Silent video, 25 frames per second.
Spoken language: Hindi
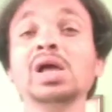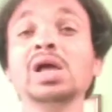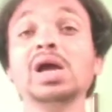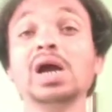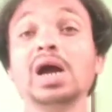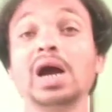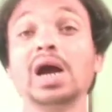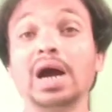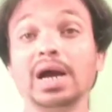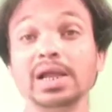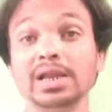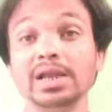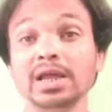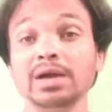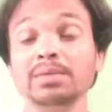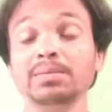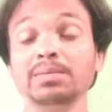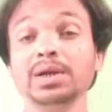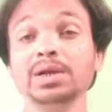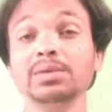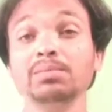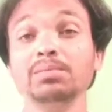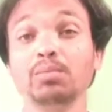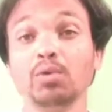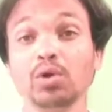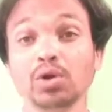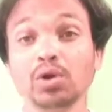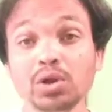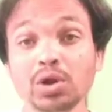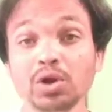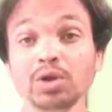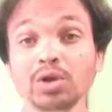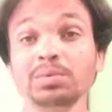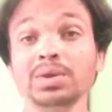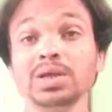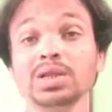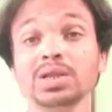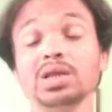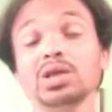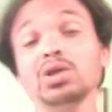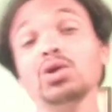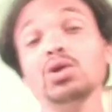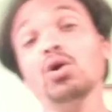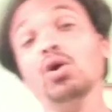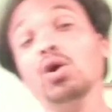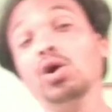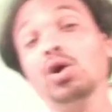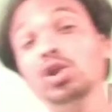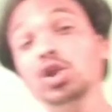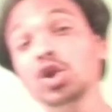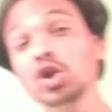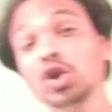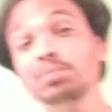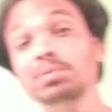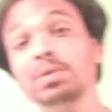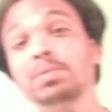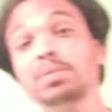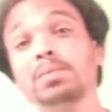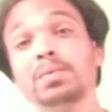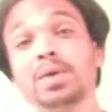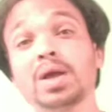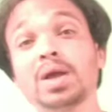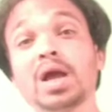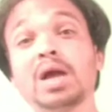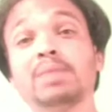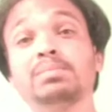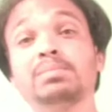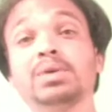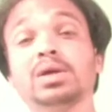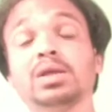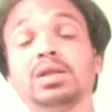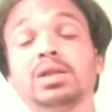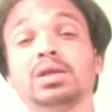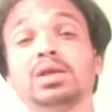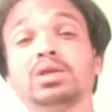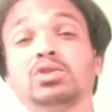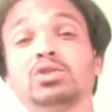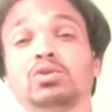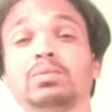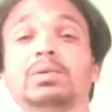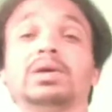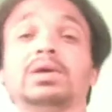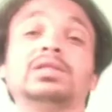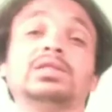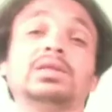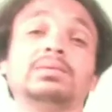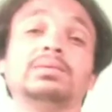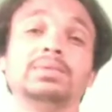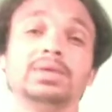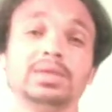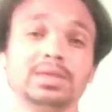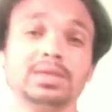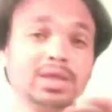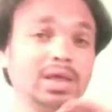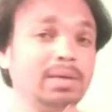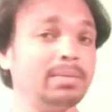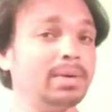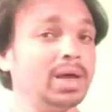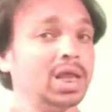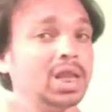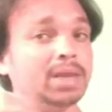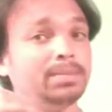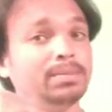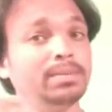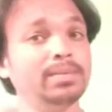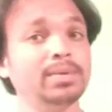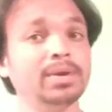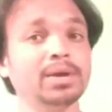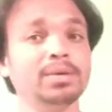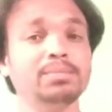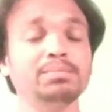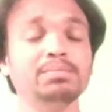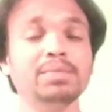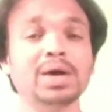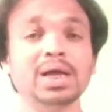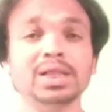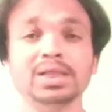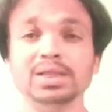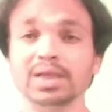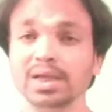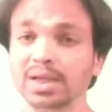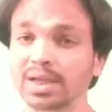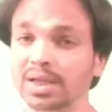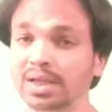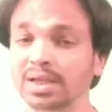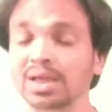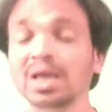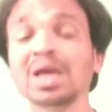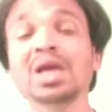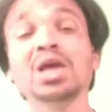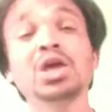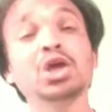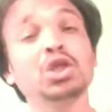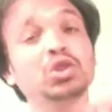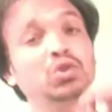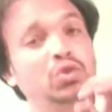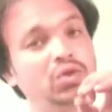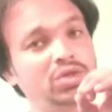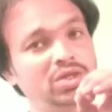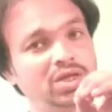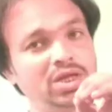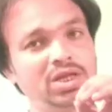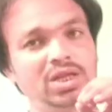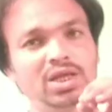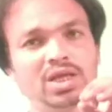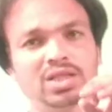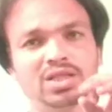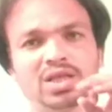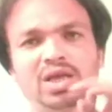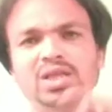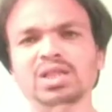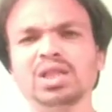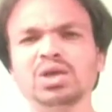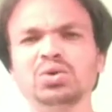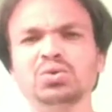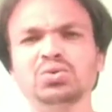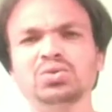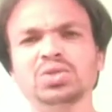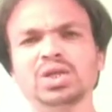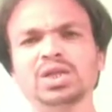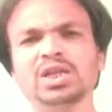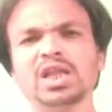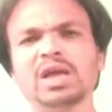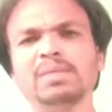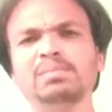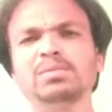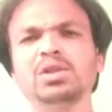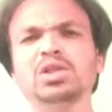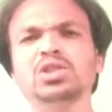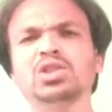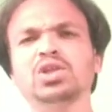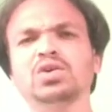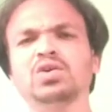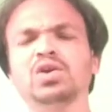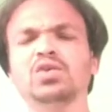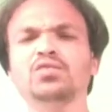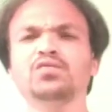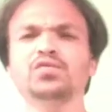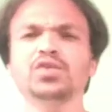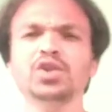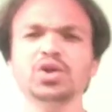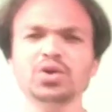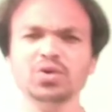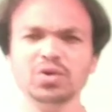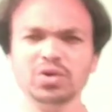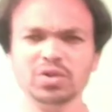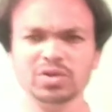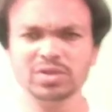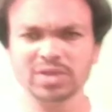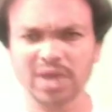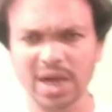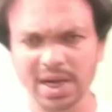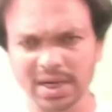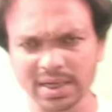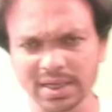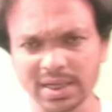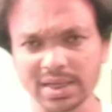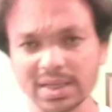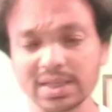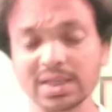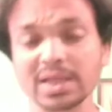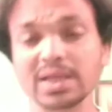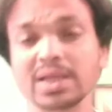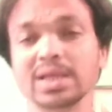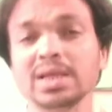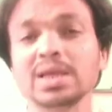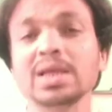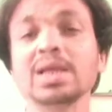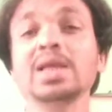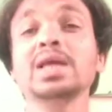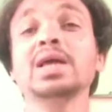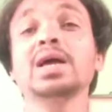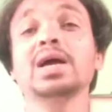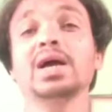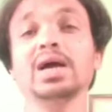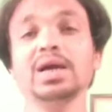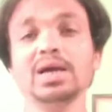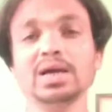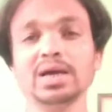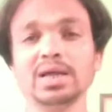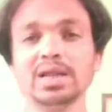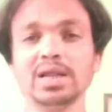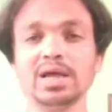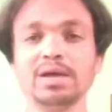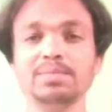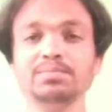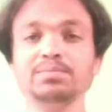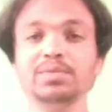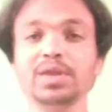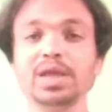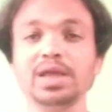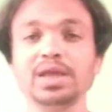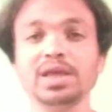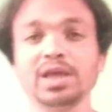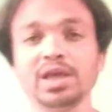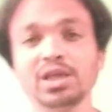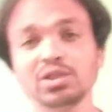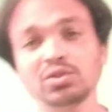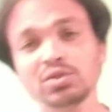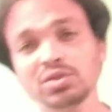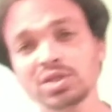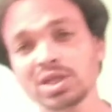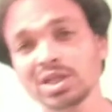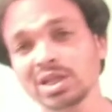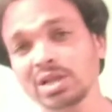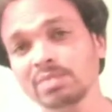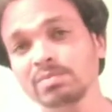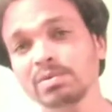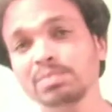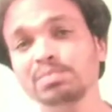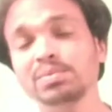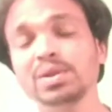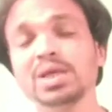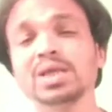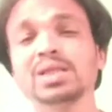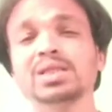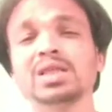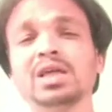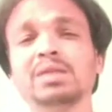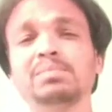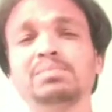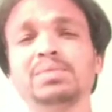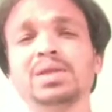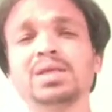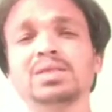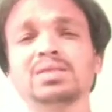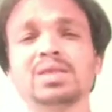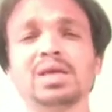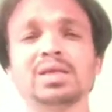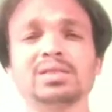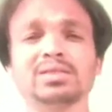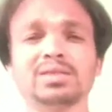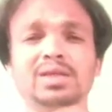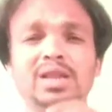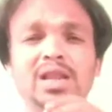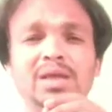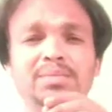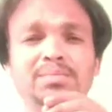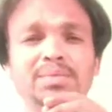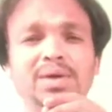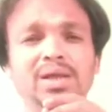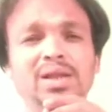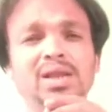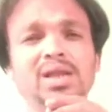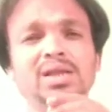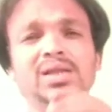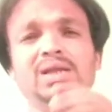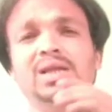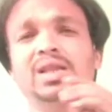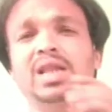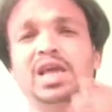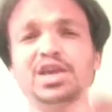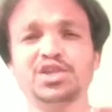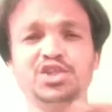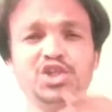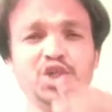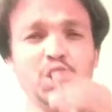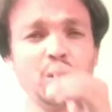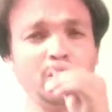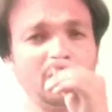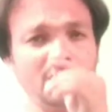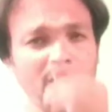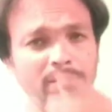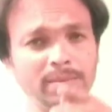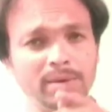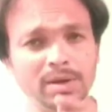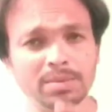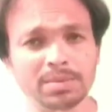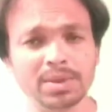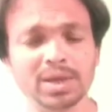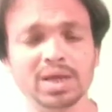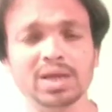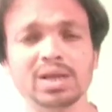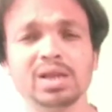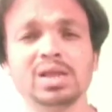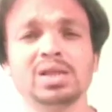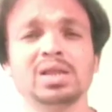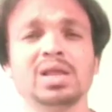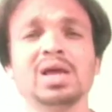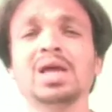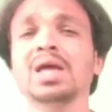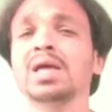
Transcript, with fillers: आलिया भट्ट बॉलीवुड में नहीं हॉलीवुड में भी काम करेंगे तो भाई साहब इसके बारे में भी हम बात करेंगे तो चलिए ज्यादा कुछ ना टाइम लेते हुए वीडियो को स्टार्ट करते हैं अगर आप नए हैं तो चैनल में प्लीज यार प्लीज सब्सक्राइब कर लेना लाइक शेयर और कमेंट भी कर लेना